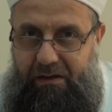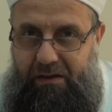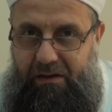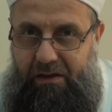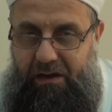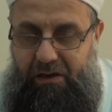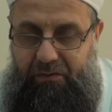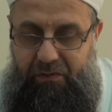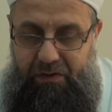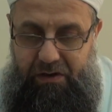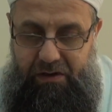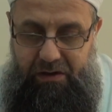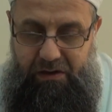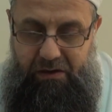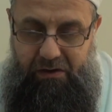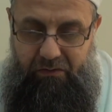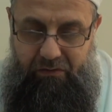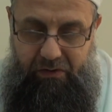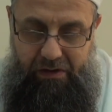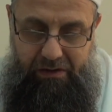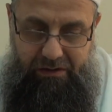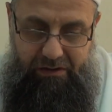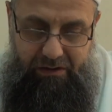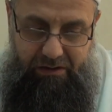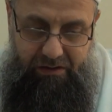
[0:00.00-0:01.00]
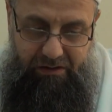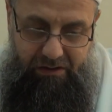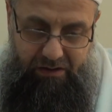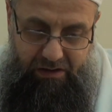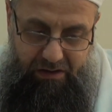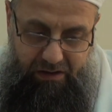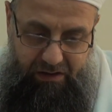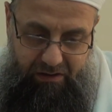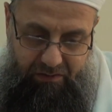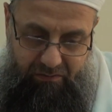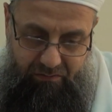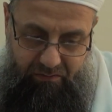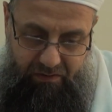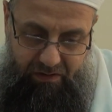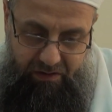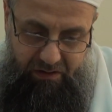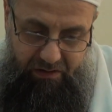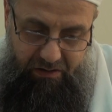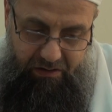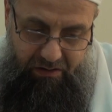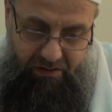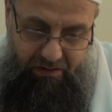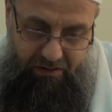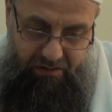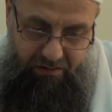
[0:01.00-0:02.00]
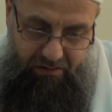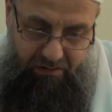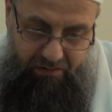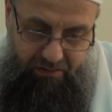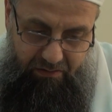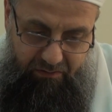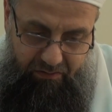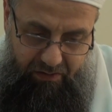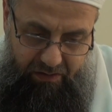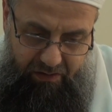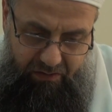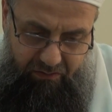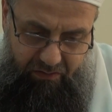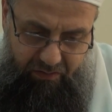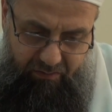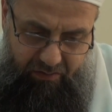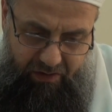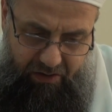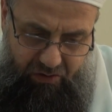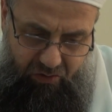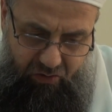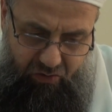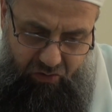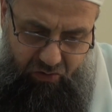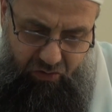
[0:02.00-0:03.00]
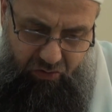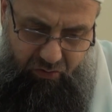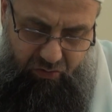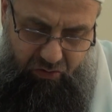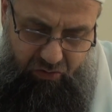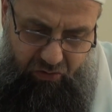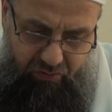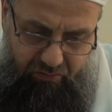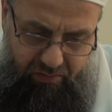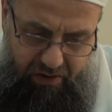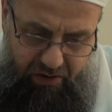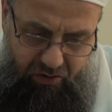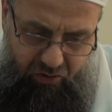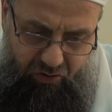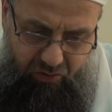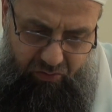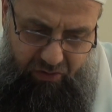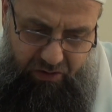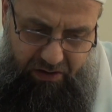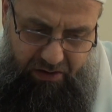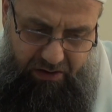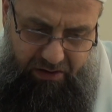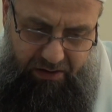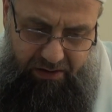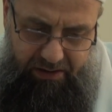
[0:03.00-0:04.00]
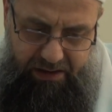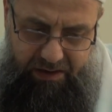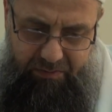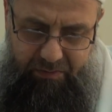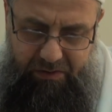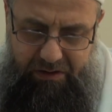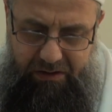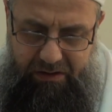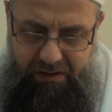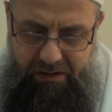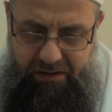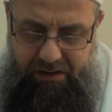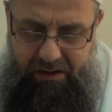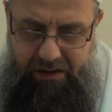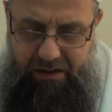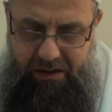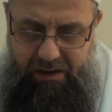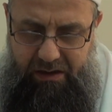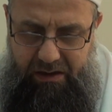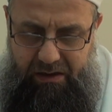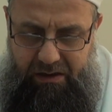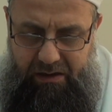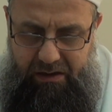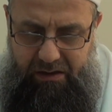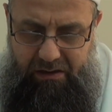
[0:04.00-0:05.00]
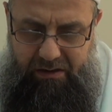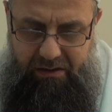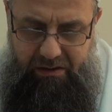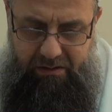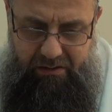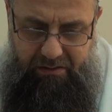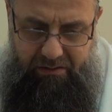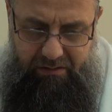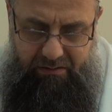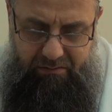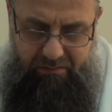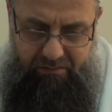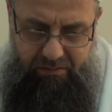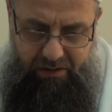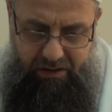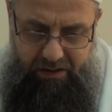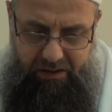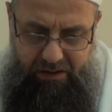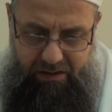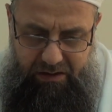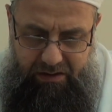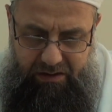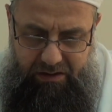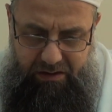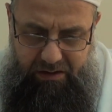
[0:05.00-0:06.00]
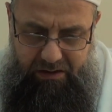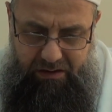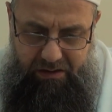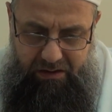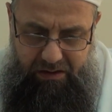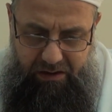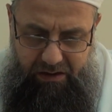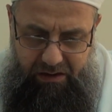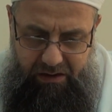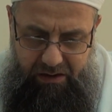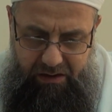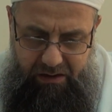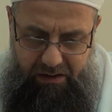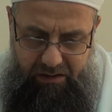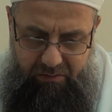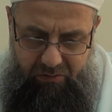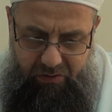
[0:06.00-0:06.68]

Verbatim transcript: Ref ettiğine fail denir. Ve yan evet ve mensubu mensubuna da nasb ettiğine de bakarız. İnkâne